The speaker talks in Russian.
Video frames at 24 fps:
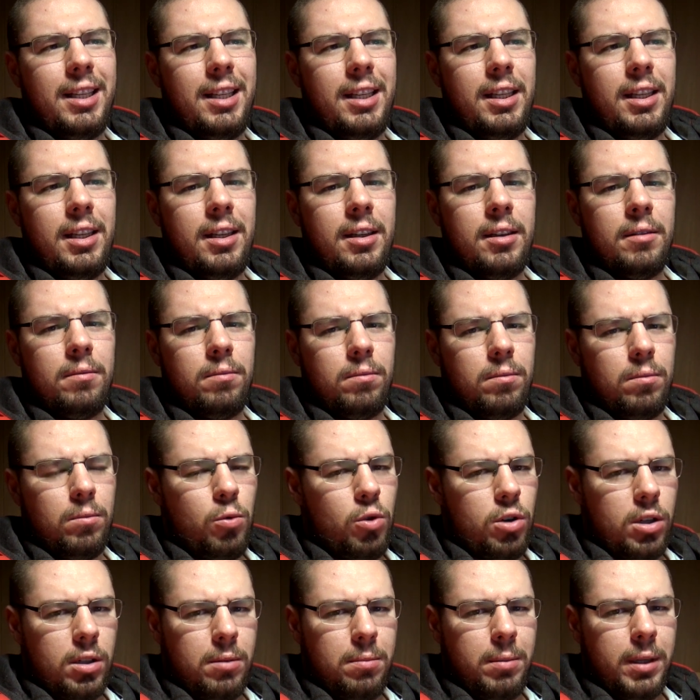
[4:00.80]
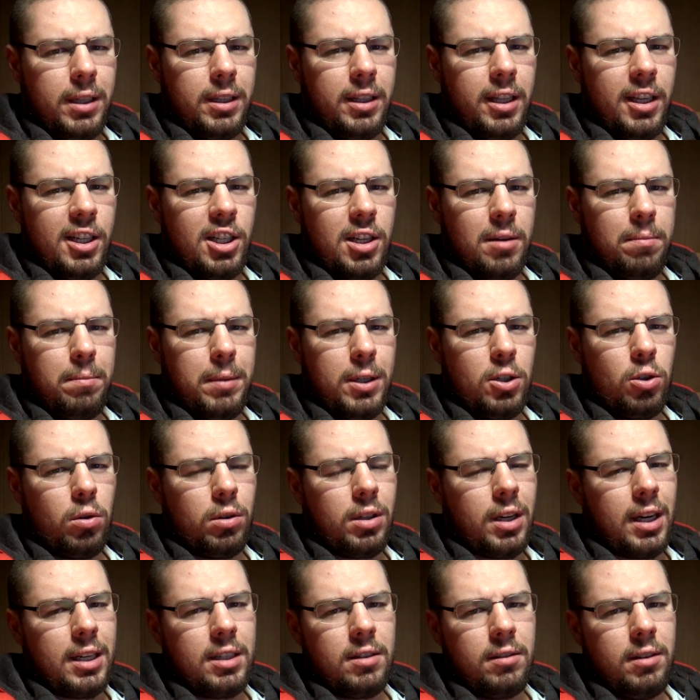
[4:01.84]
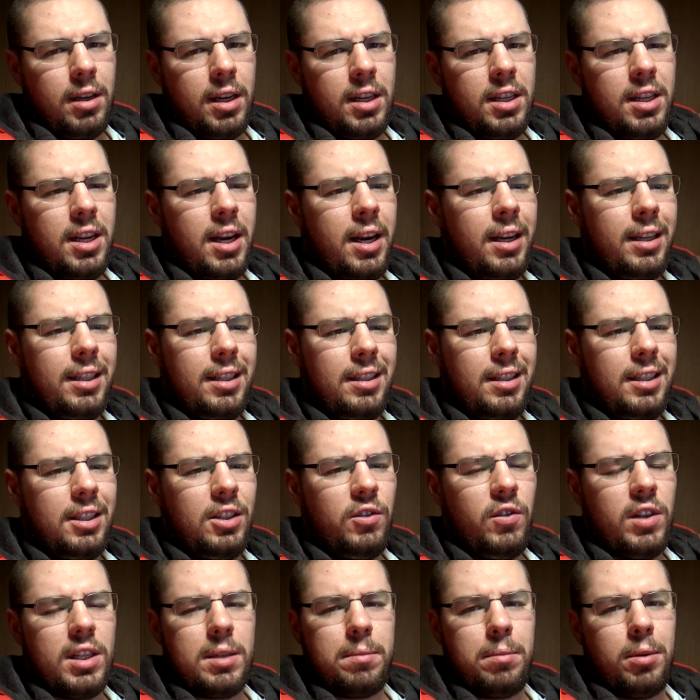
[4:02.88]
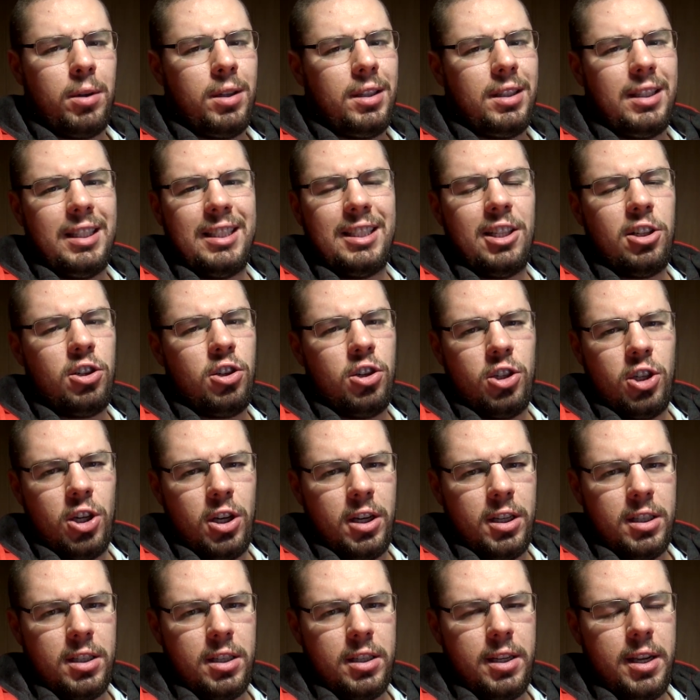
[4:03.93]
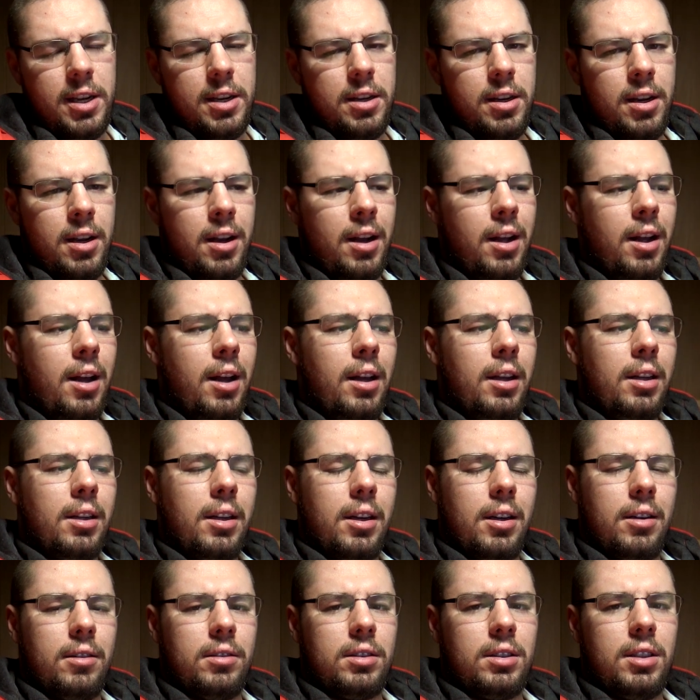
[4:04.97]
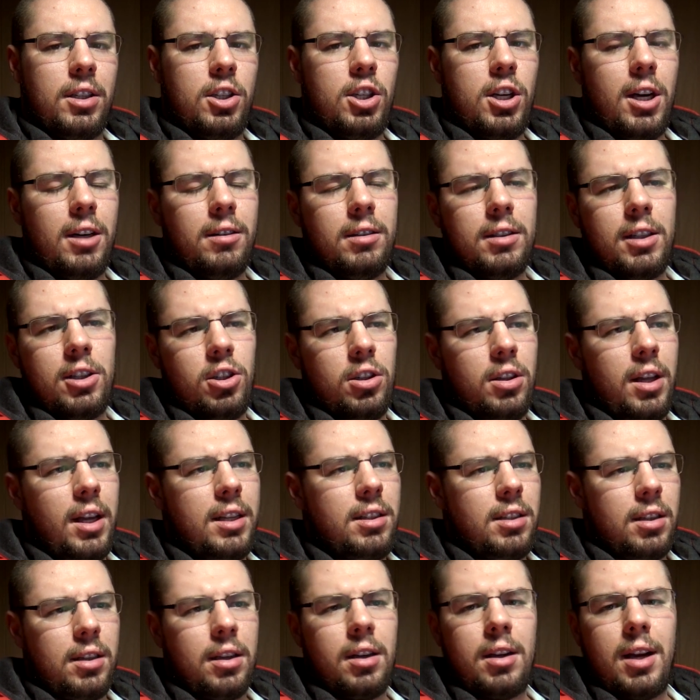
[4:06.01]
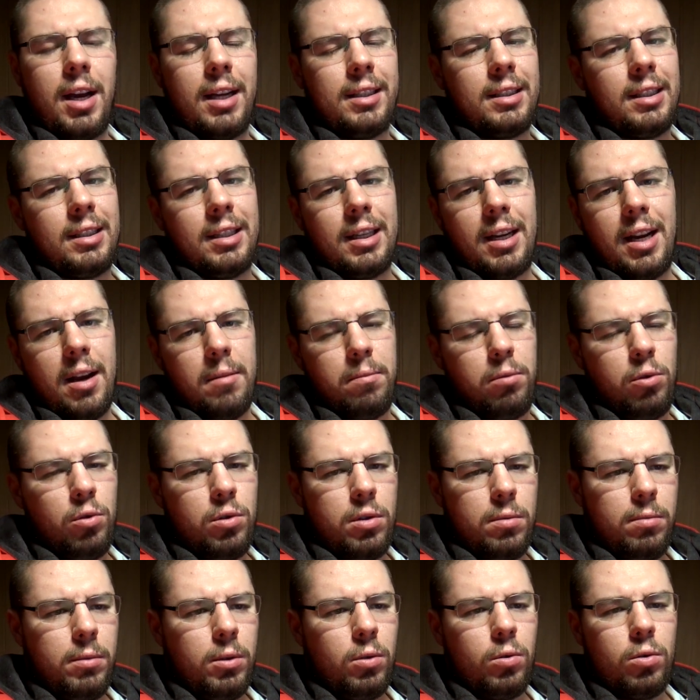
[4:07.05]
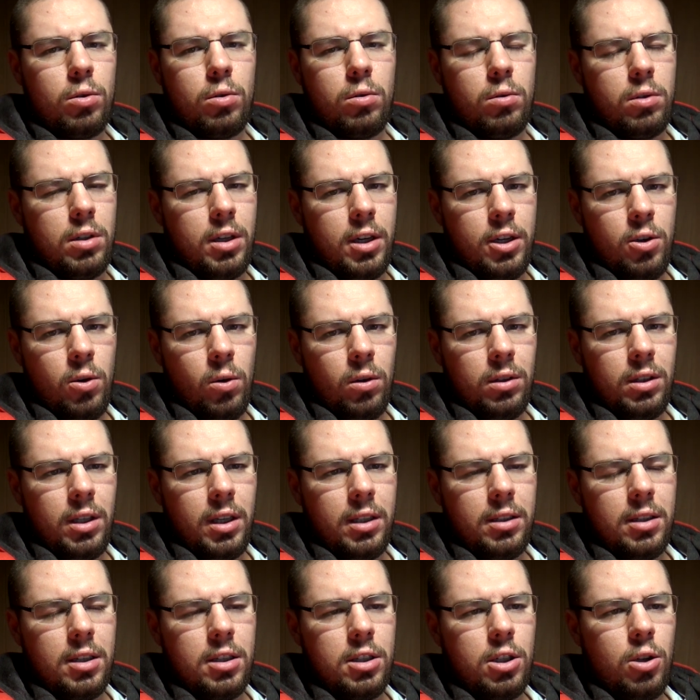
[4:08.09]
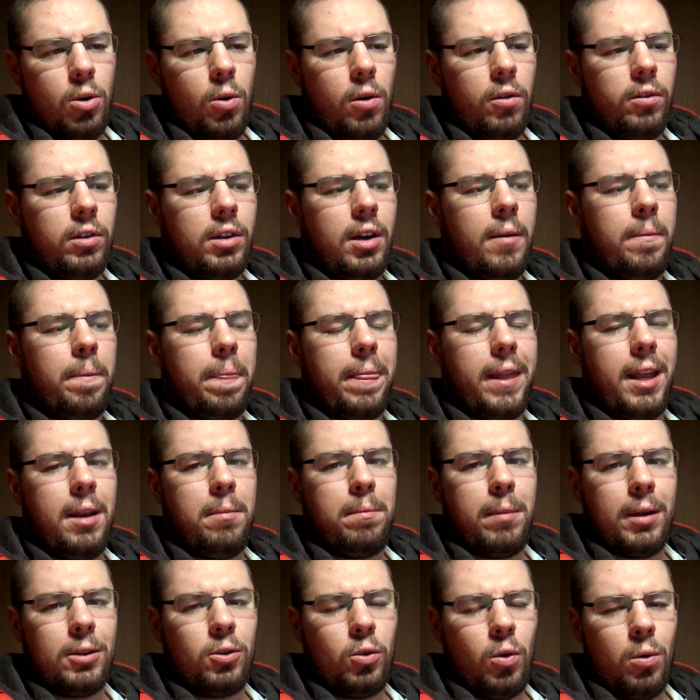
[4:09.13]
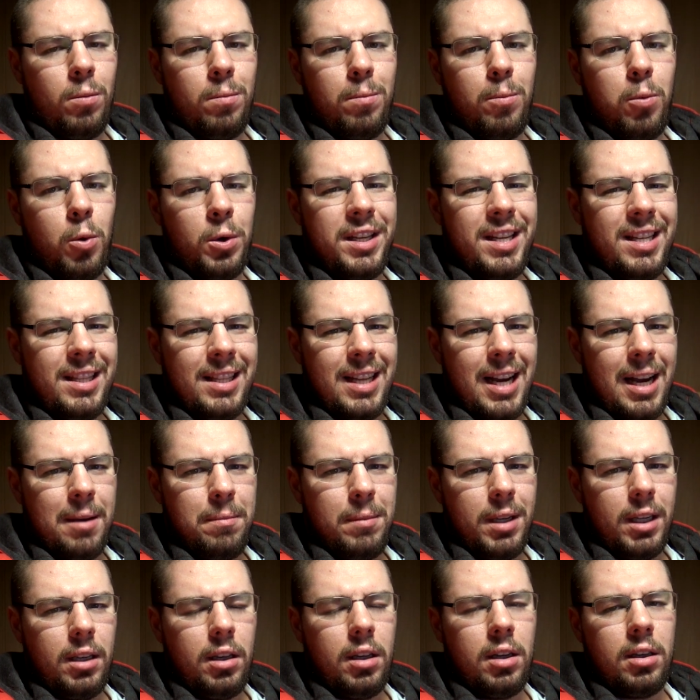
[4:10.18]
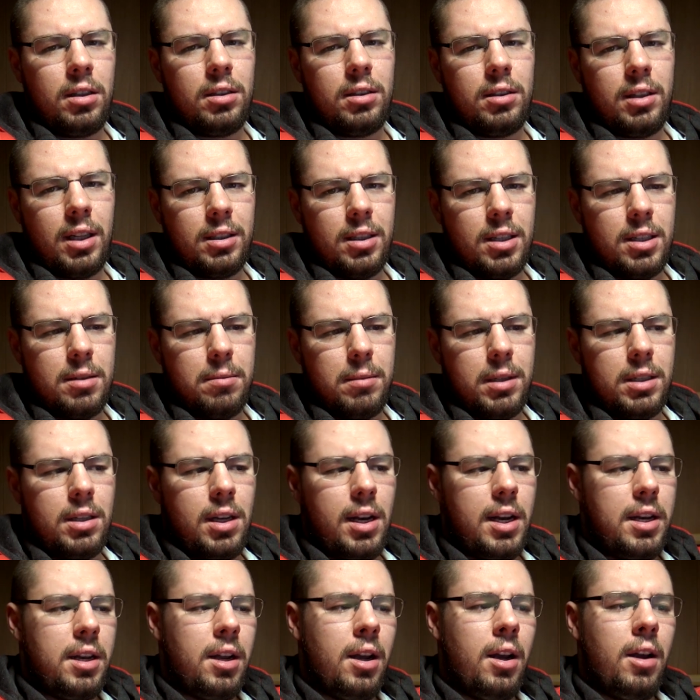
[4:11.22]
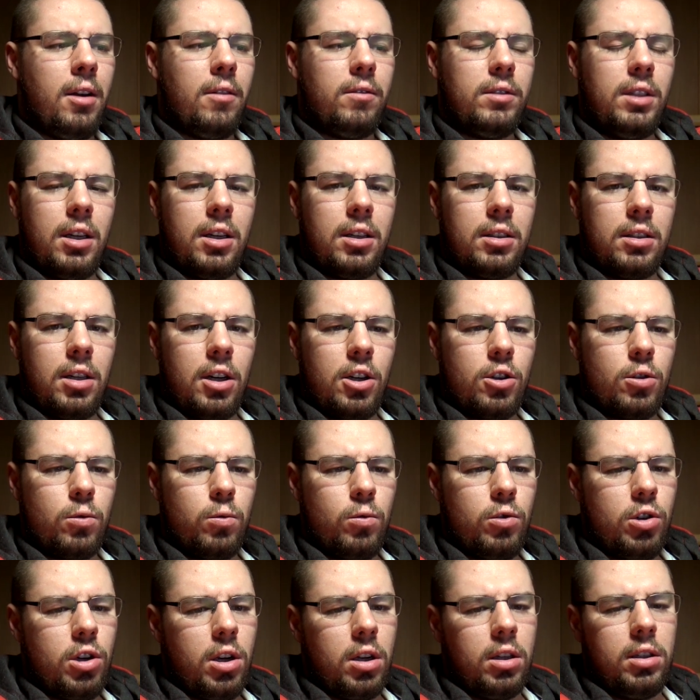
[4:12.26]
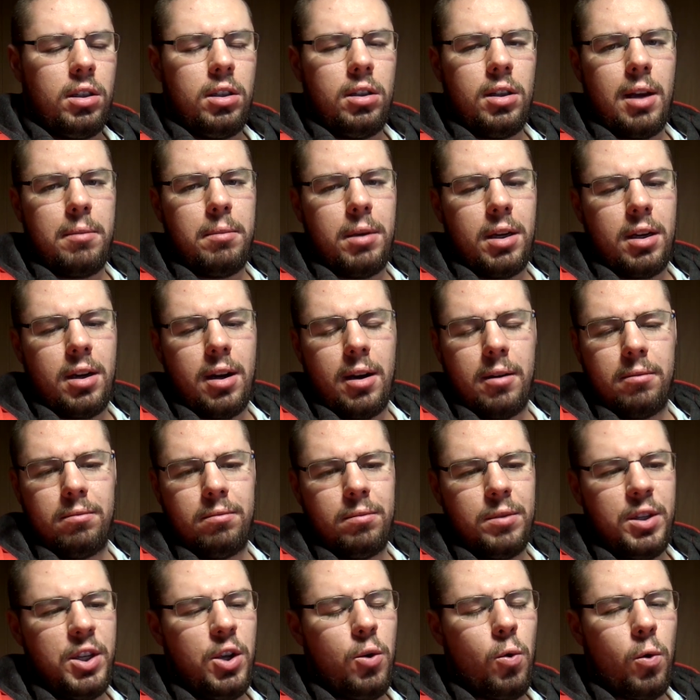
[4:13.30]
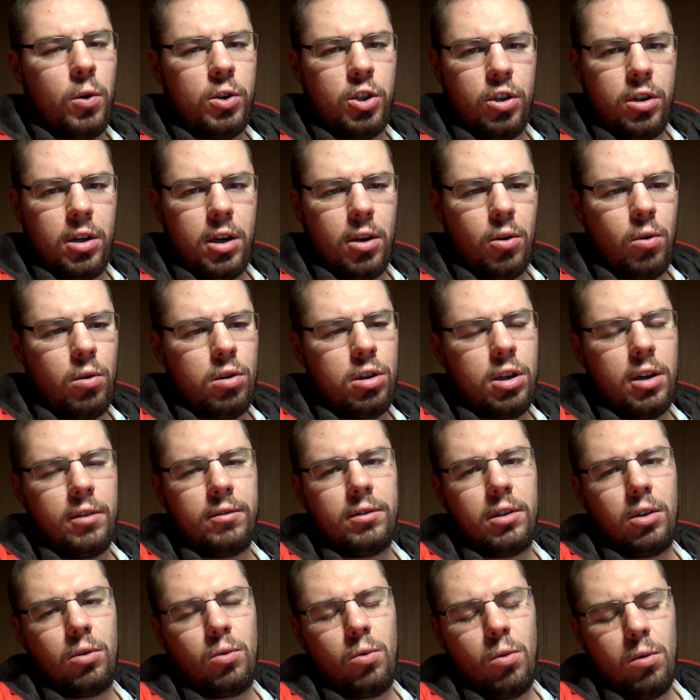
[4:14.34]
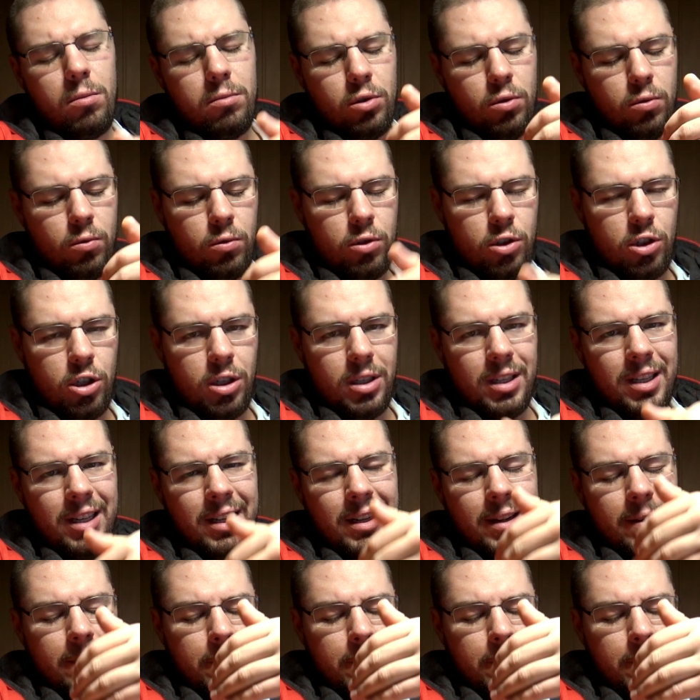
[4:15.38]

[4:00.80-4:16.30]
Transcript: и может быть 1500 раз в 3 дня и 2500 через день. Э, сначала начинается какая-то такая плюс-минус усредненная дозировка, и потом по динамике надо смотреть. В некоторых случаях динамика не очень хорошая, в таком случае